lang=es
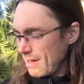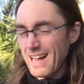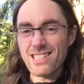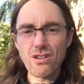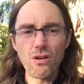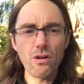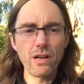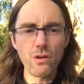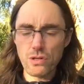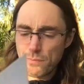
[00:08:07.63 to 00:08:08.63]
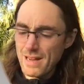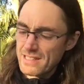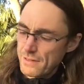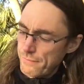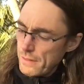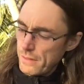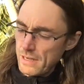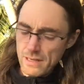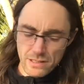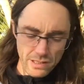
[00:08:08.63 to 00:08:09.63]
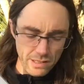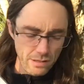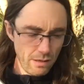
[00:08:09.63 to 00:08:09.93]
astrológicos más difíciles,